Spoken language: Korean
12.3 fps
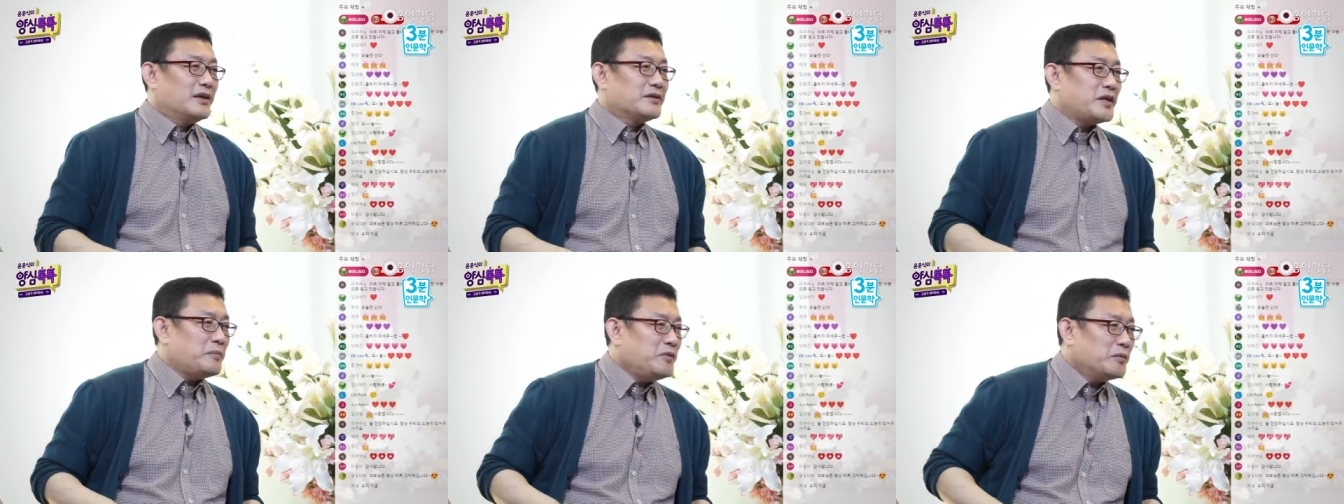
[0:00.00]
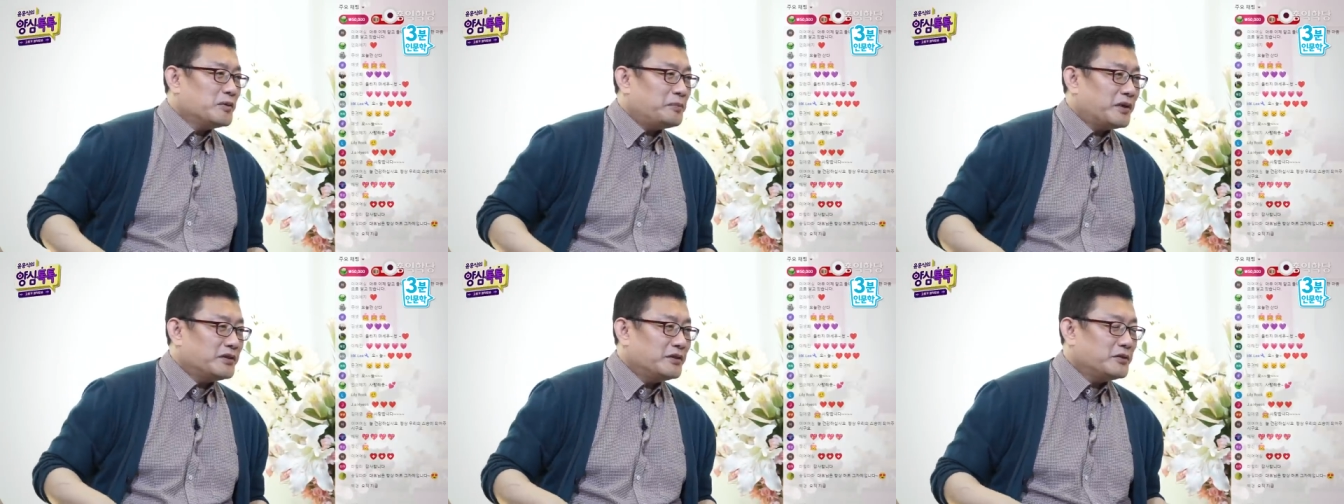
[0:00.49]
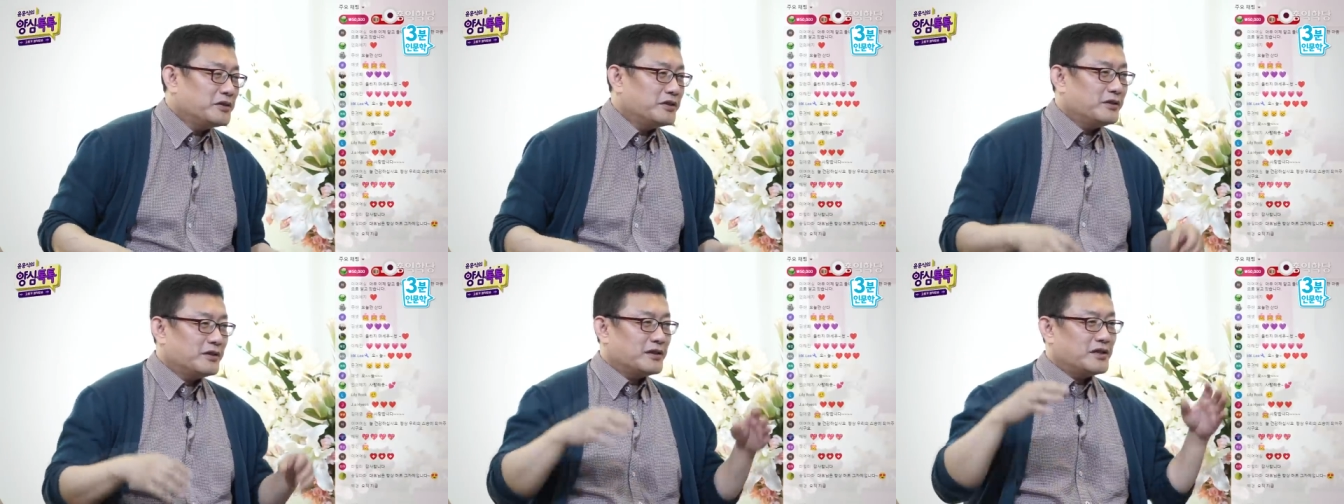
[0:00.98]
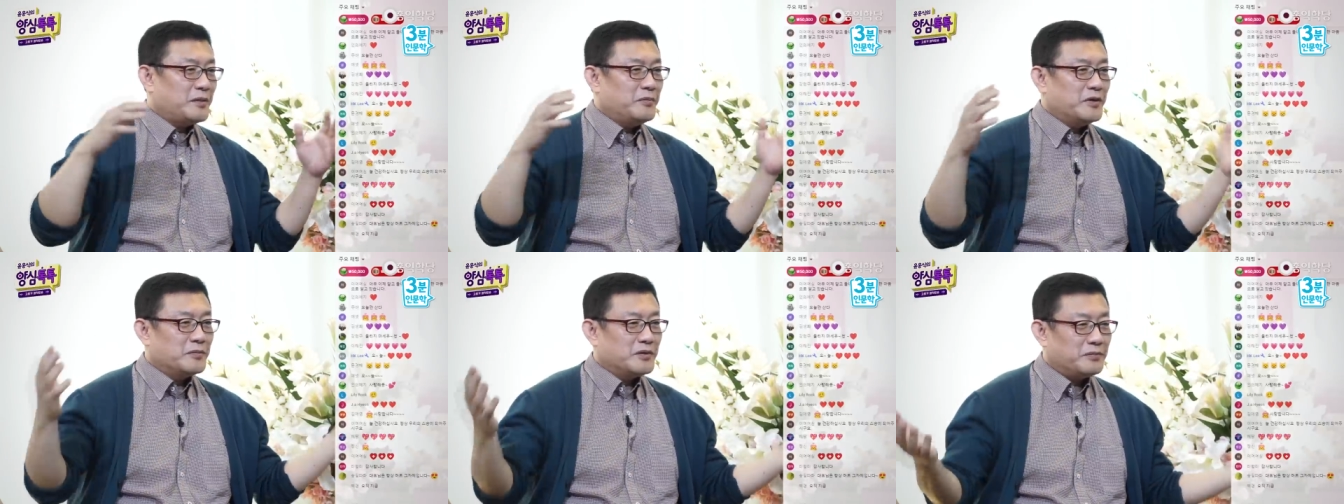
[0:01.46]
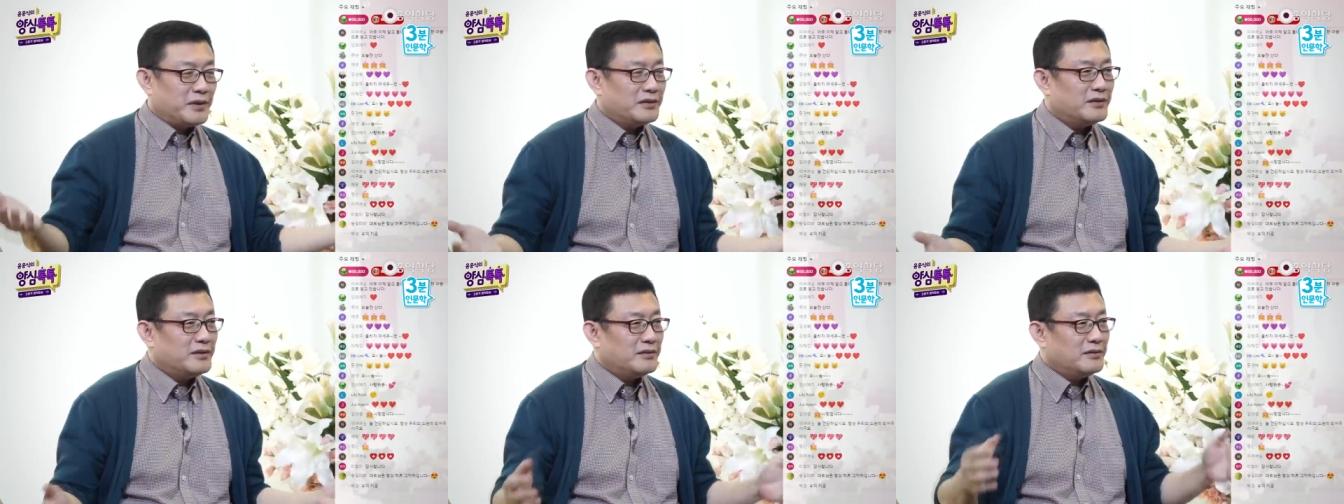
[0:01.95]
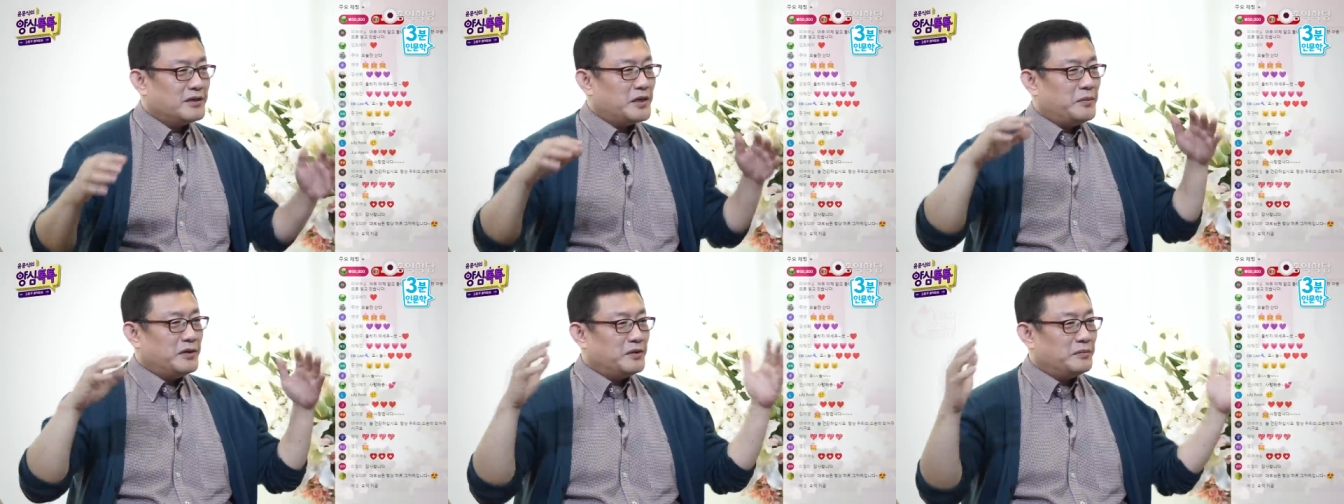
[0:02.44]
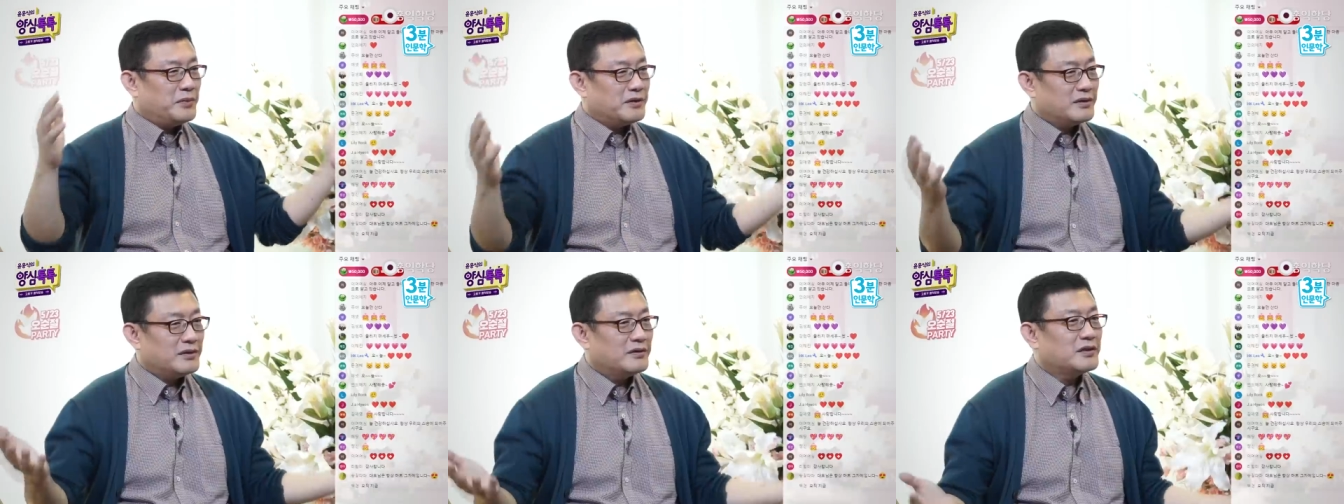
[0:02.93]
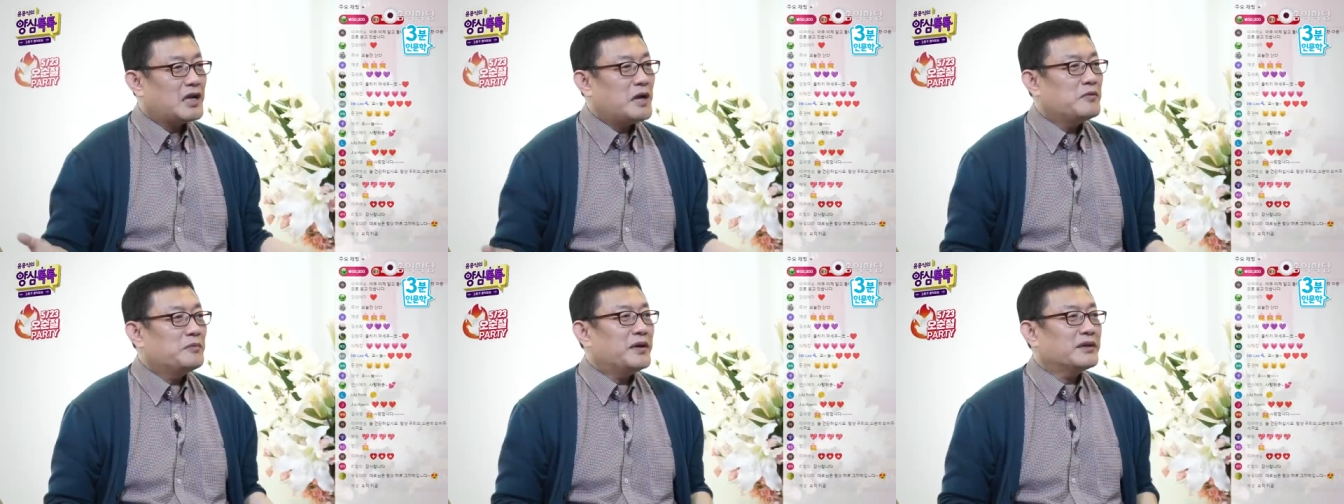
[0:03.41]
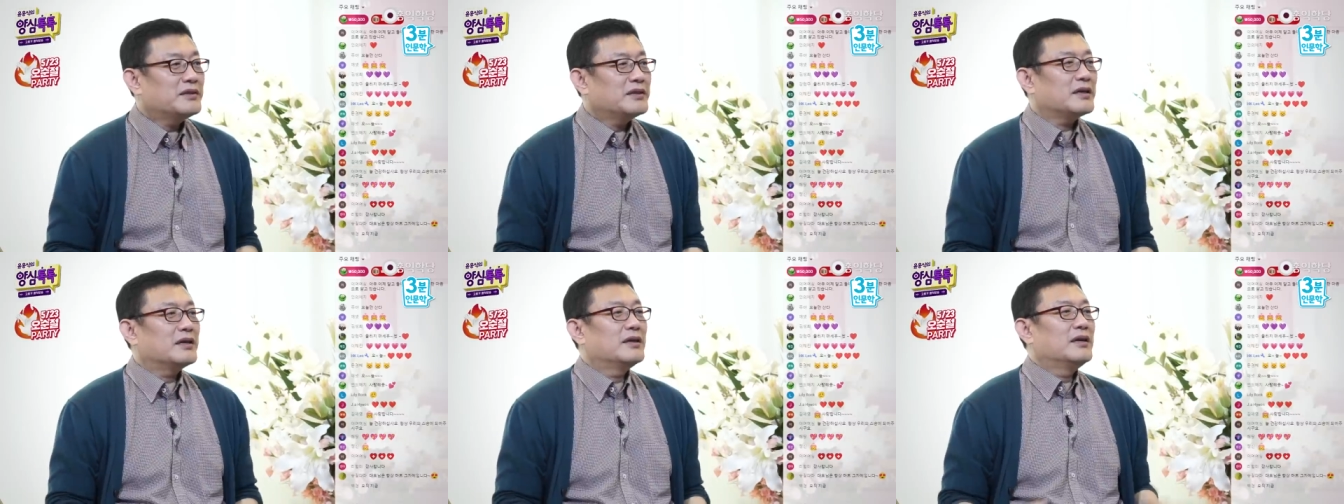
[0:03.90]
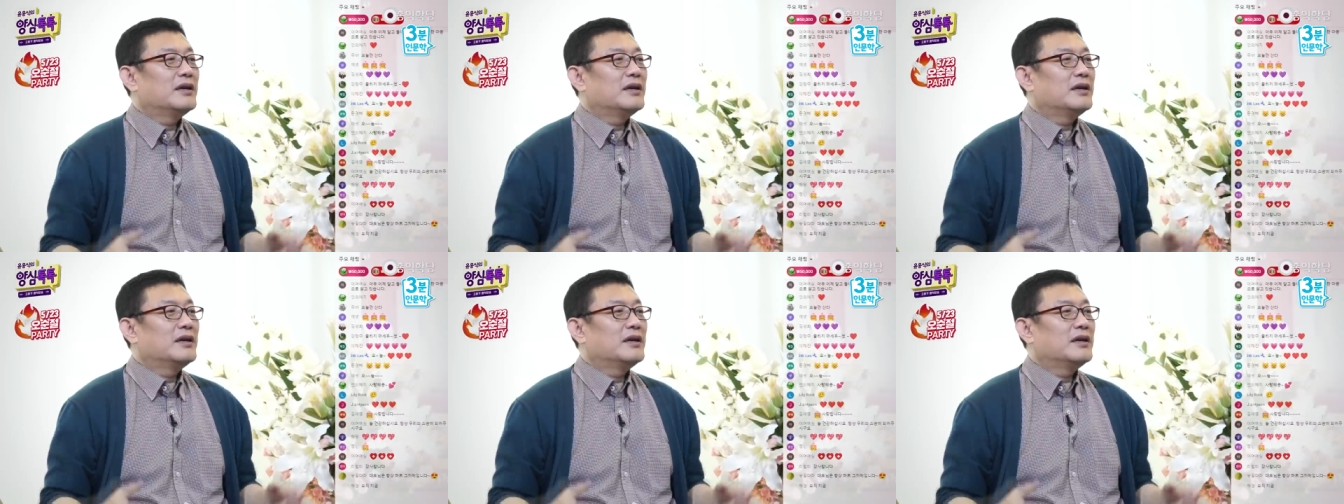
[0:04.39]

재미없는 파티도 있어요. 그러니까 재미없는 파티건 재미있는 파티건 삶은 파티다.